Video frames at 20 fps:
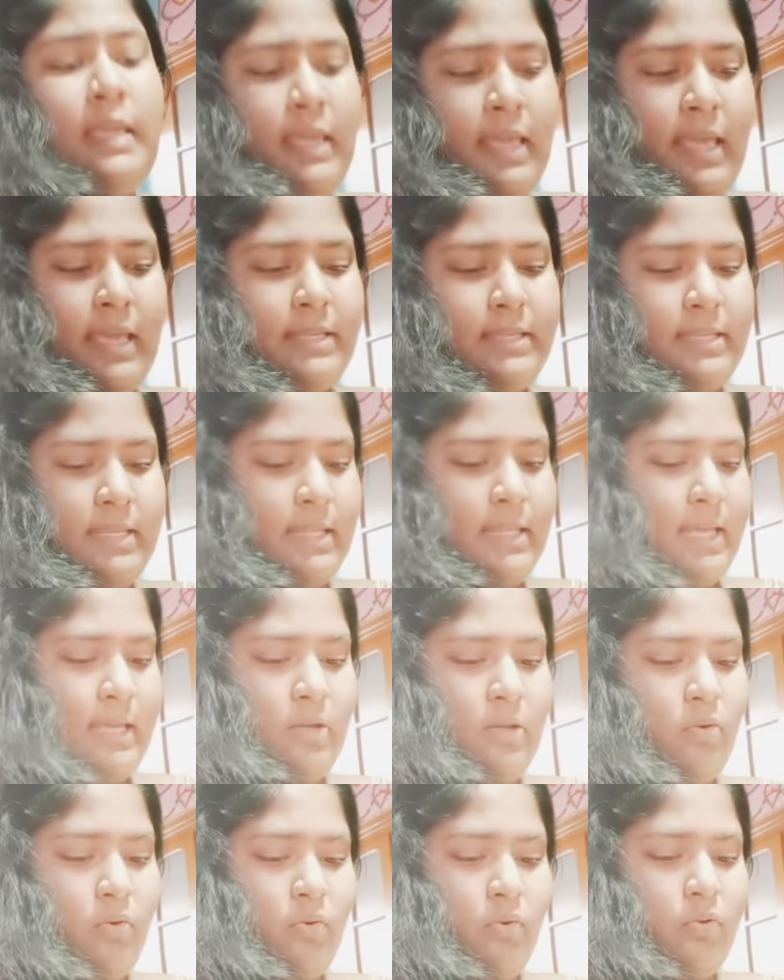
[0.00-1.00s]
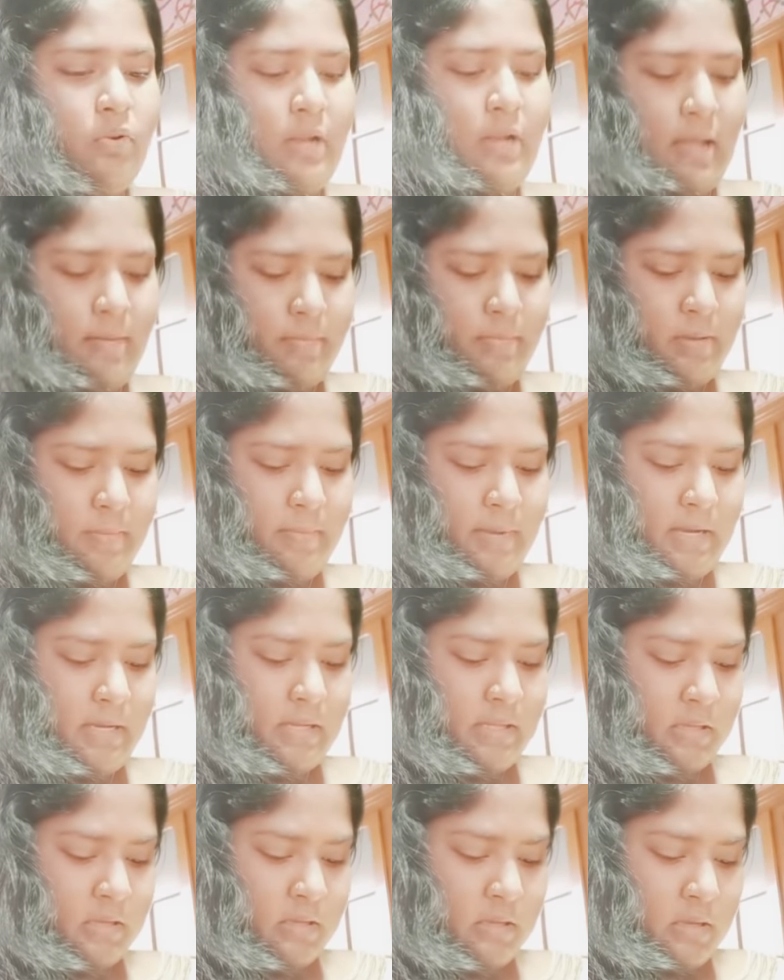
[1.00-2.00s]
এসি থেকেও কোনো লাভ নেই
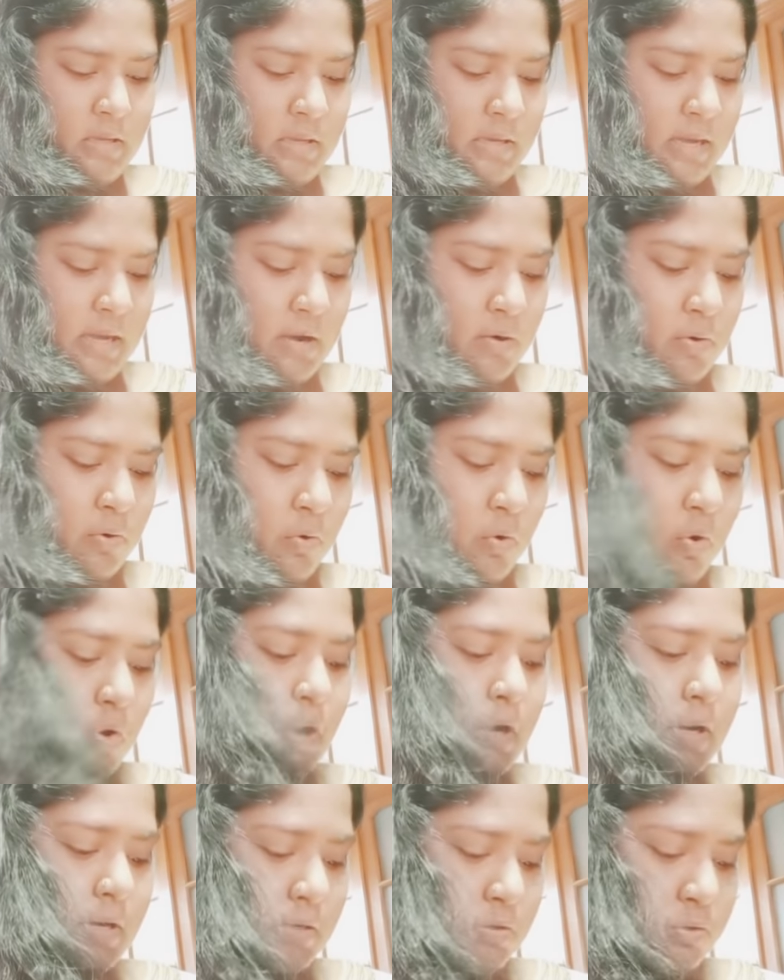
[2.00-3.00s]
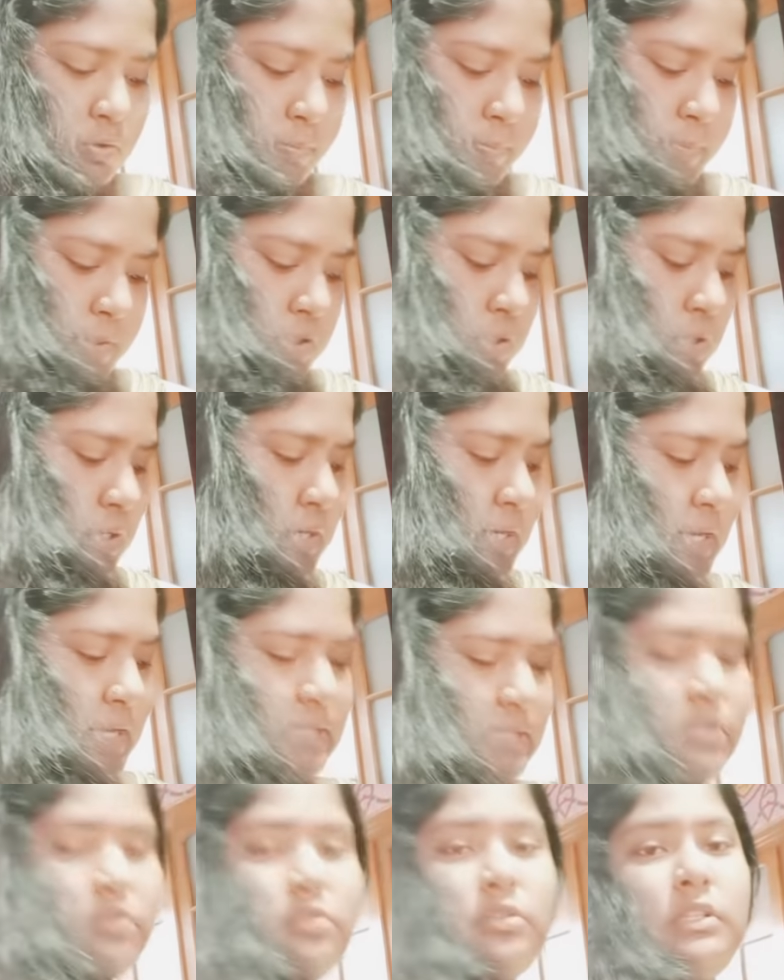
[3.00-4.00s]
বাড়িতে কারণ অল চব্বিশ ঘন্টা
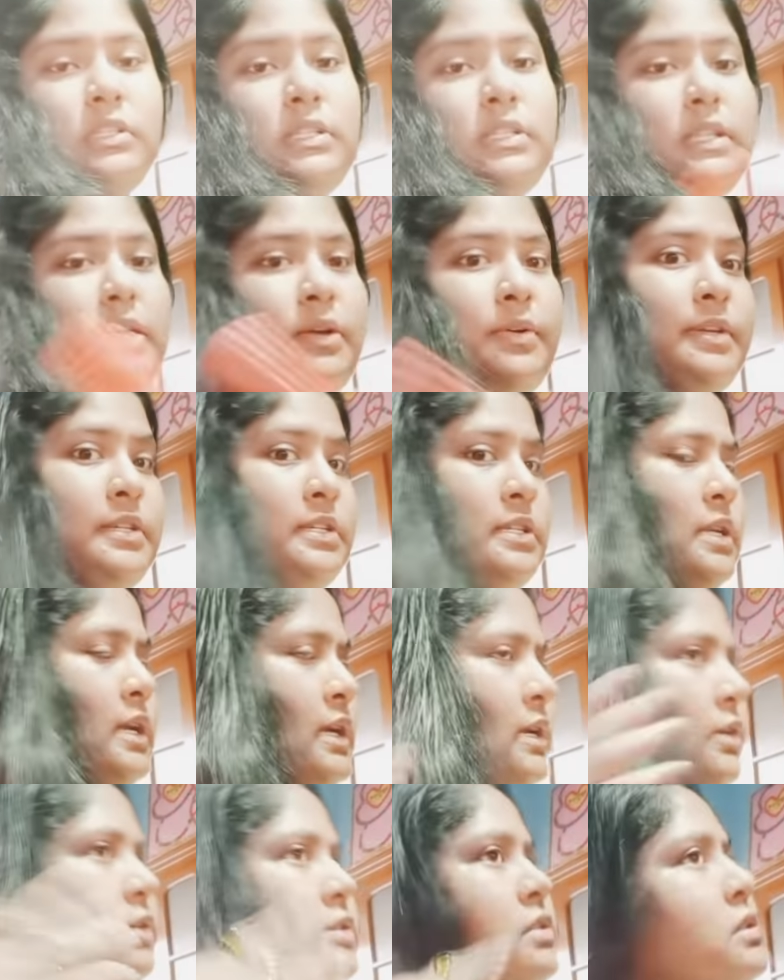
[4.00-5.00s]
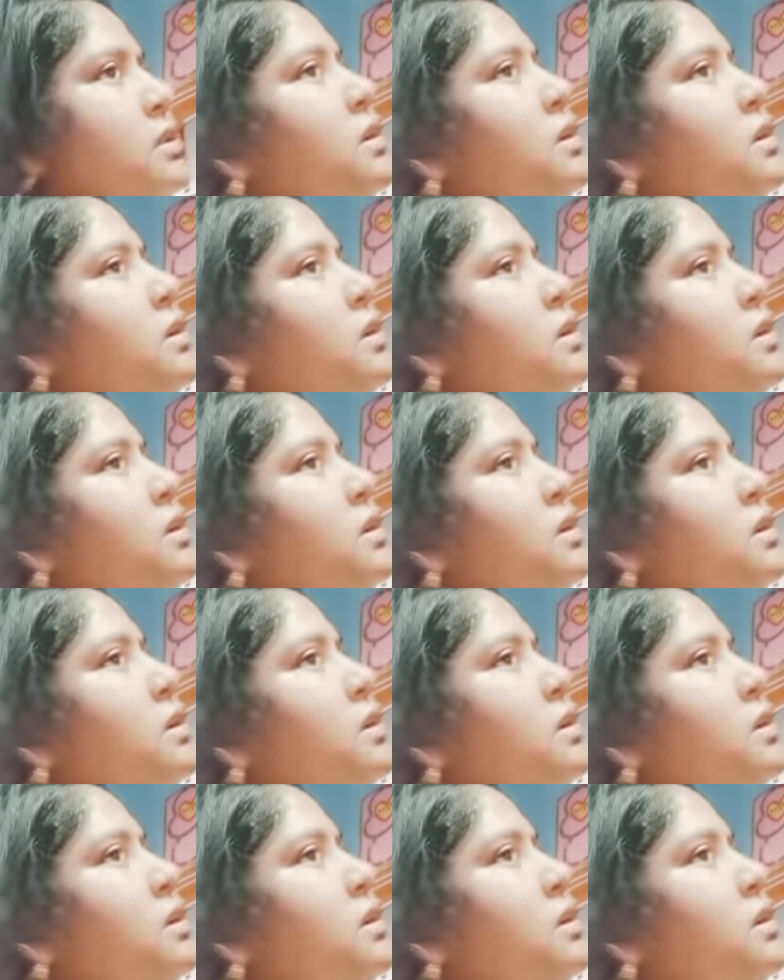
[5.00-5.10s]
এসি চলছে তাও এসি ঠান্ডা হচ্ছে